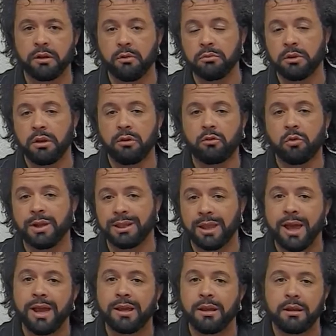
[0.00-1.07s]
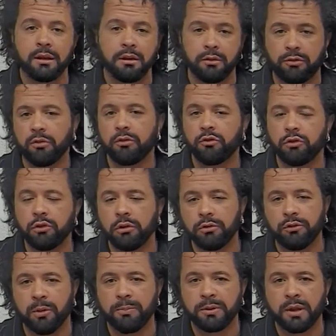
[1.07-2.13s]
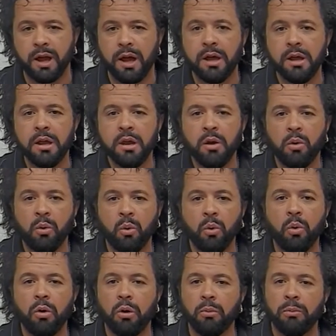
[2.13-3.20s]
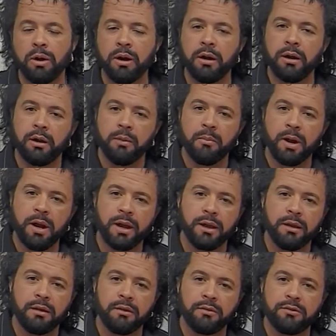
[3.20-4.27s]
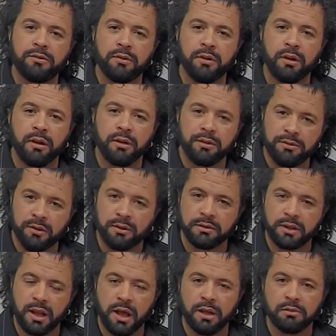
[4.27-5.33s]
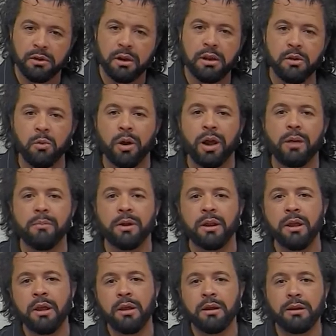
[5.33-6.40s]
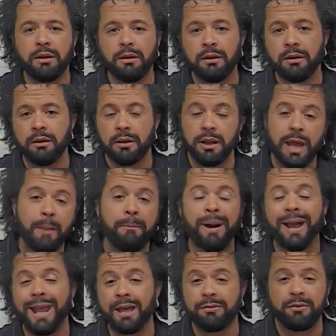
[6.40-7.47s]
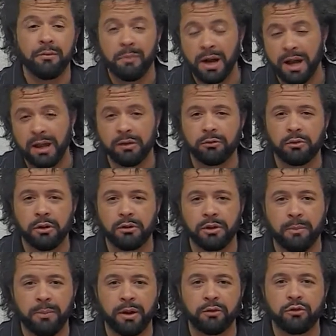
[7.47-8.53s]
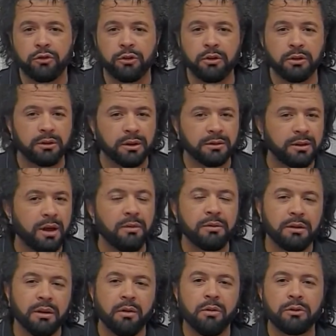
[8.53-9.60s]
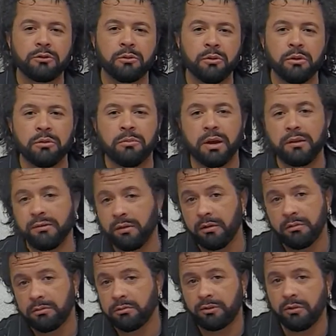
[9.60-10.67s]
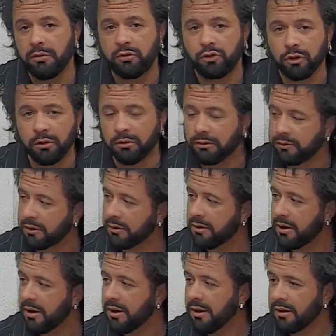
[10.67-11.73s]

Cada um tem a sua técnica, né, seu estilo de apitar. O, o Romã é mais é, centrado ali, o Weber ele, ele aparece mais é, durante a né? partida, né? tal, aquele negócio todo, mas são, são estilos, né?